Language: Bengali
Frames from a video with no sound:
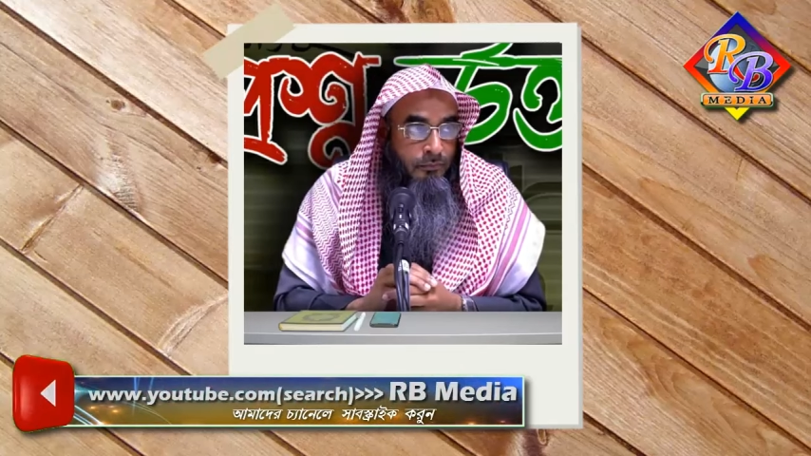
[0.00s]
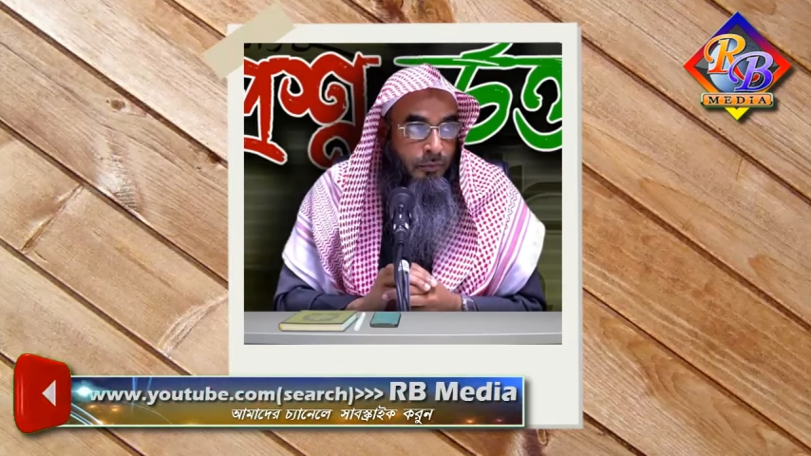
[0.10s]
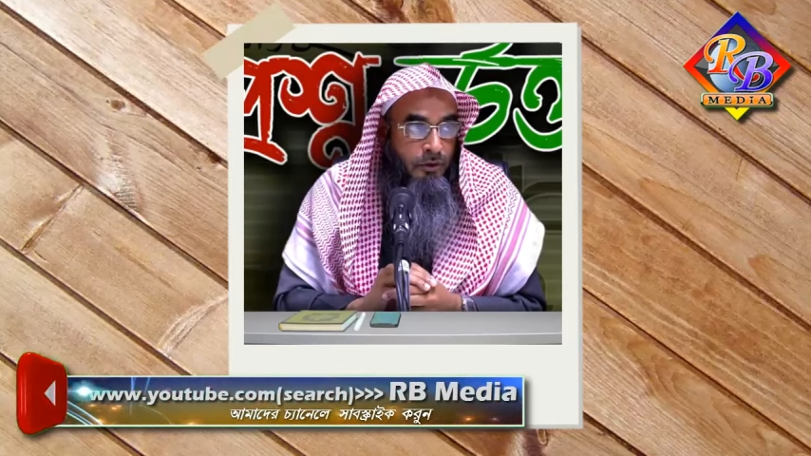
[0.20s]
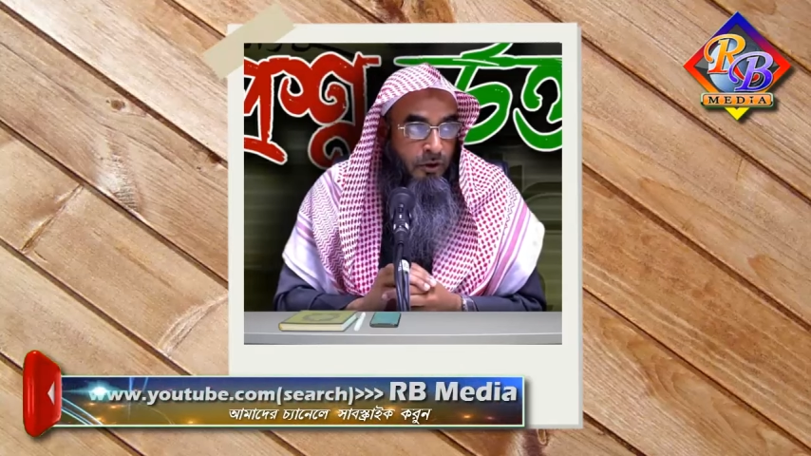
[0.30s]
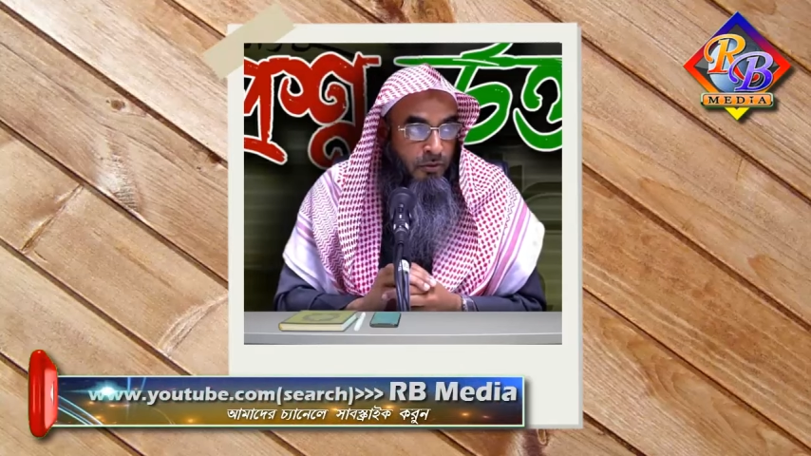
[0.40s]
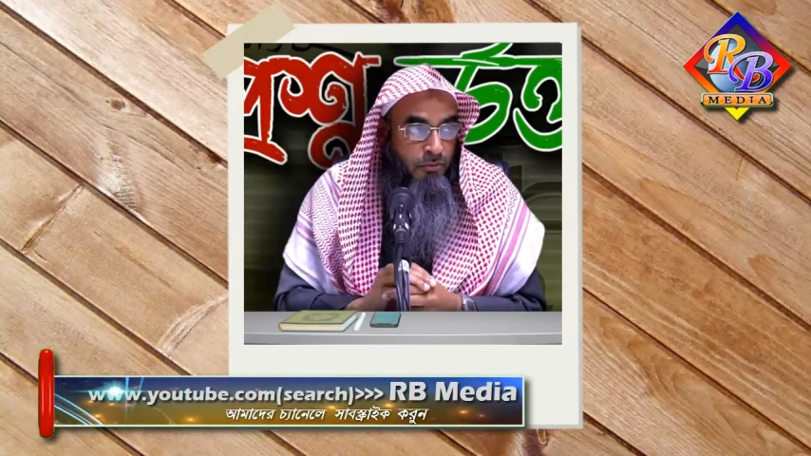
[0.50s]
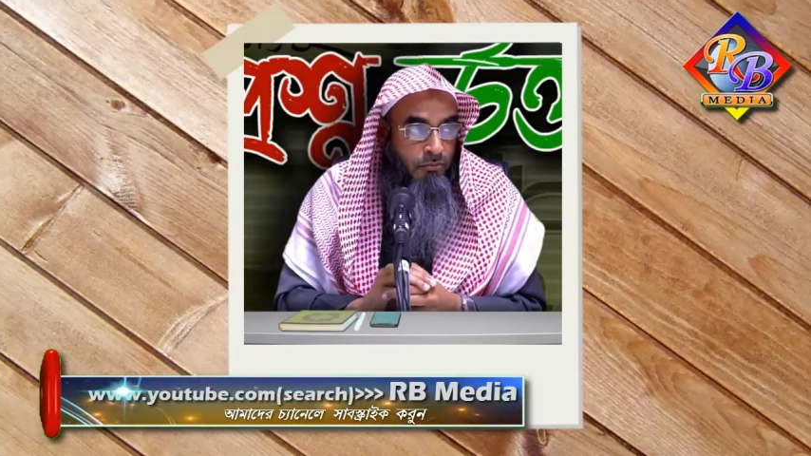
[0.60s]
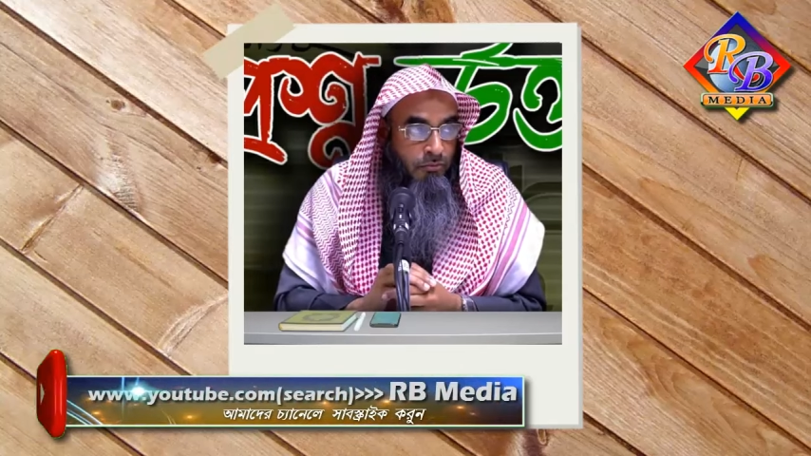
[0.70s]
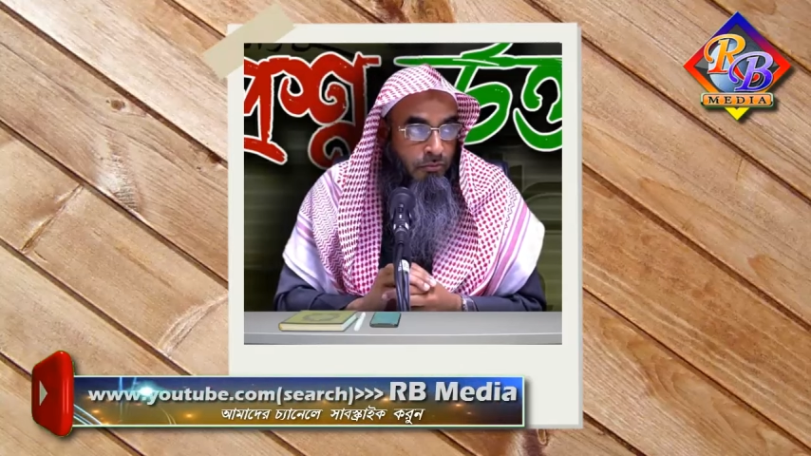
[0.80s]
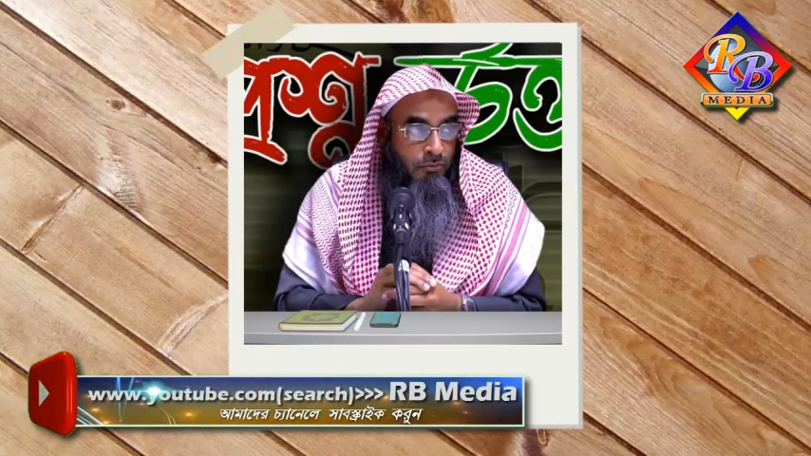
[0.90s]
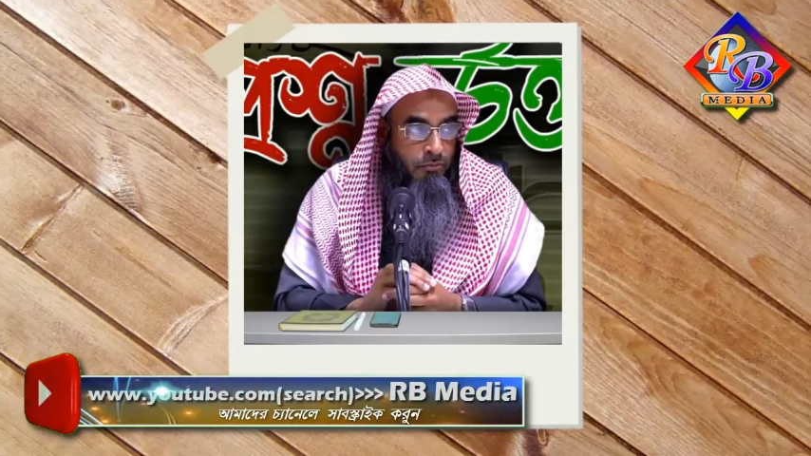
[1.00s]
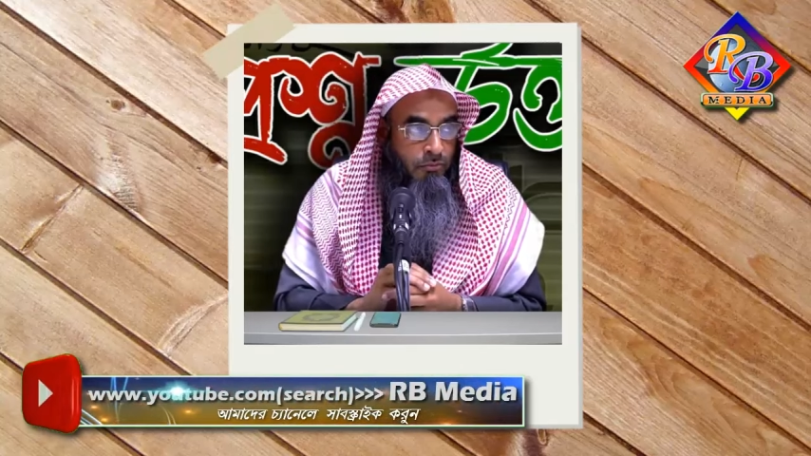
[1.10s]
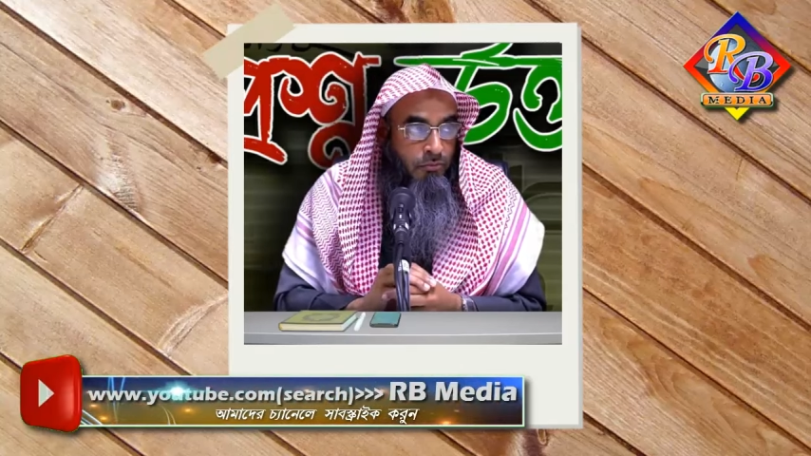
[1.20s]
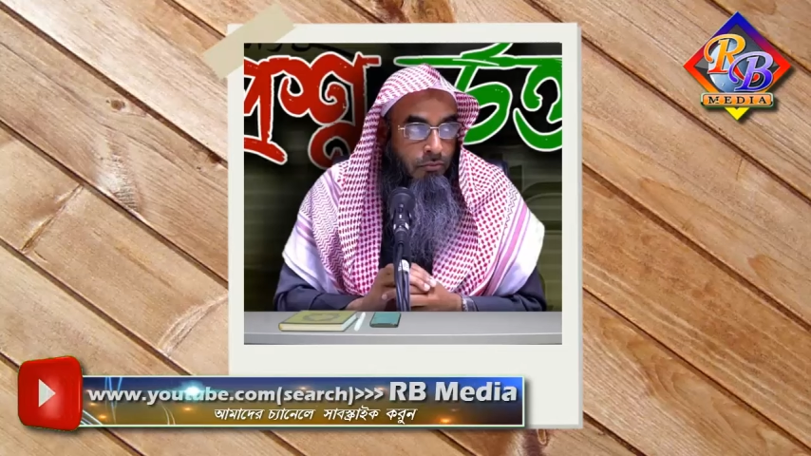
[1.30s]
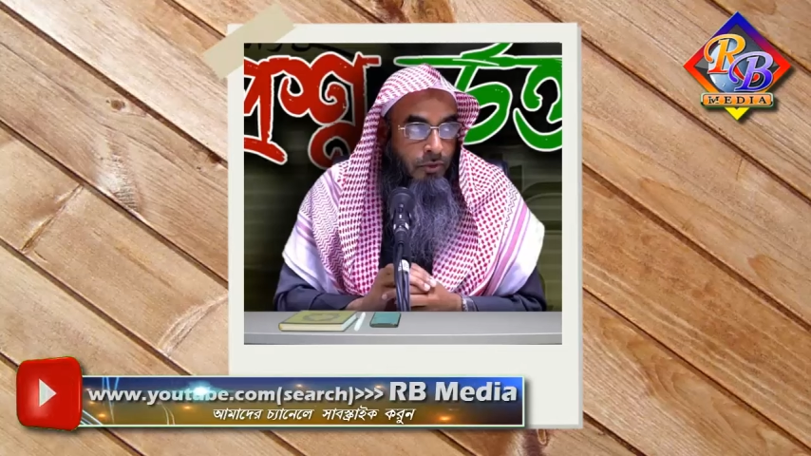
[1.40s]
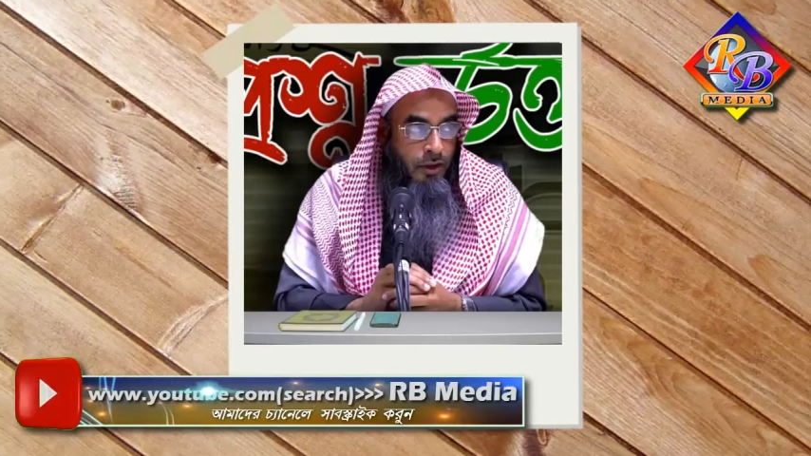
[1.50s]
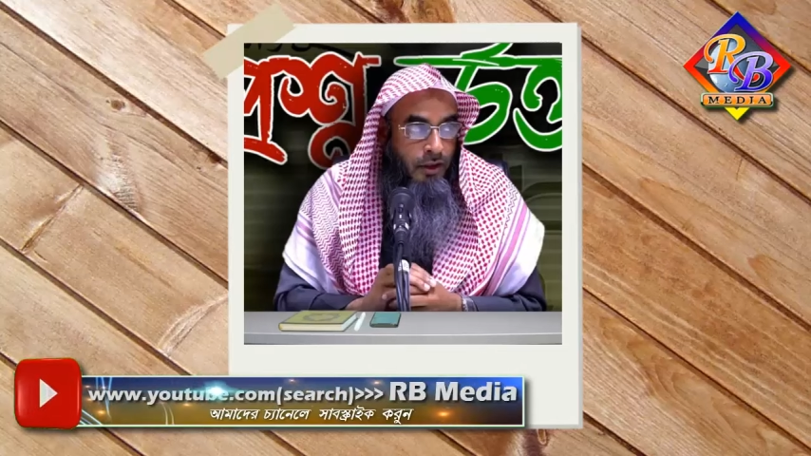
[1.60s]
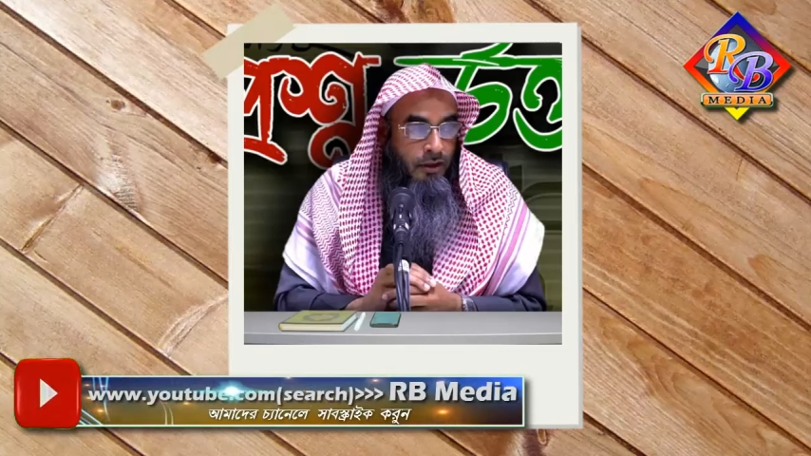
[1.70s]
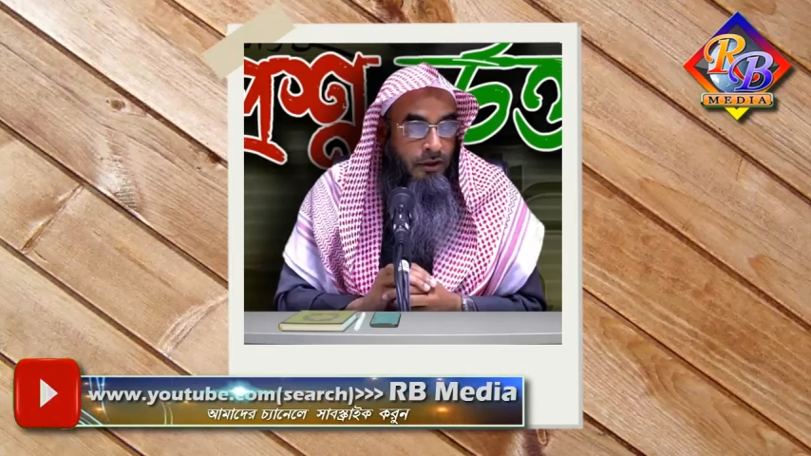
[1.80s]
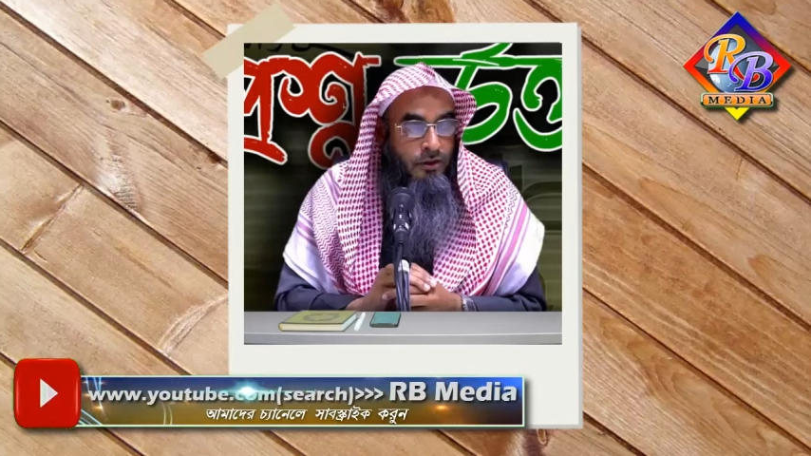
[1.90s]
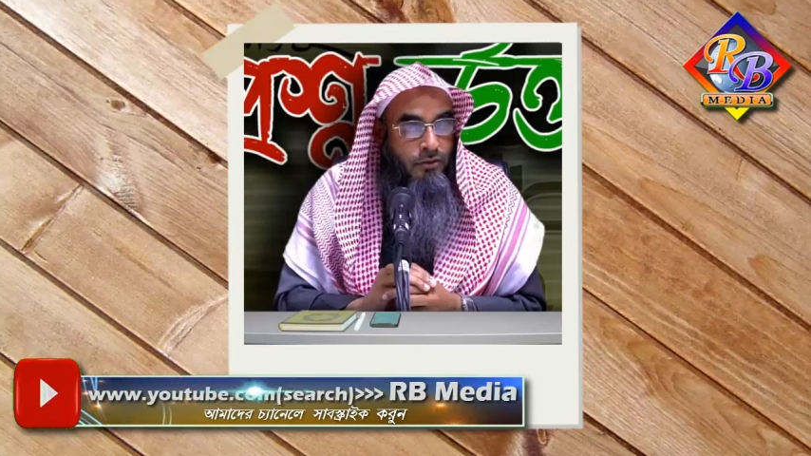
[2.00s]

প্রথম রাকাতে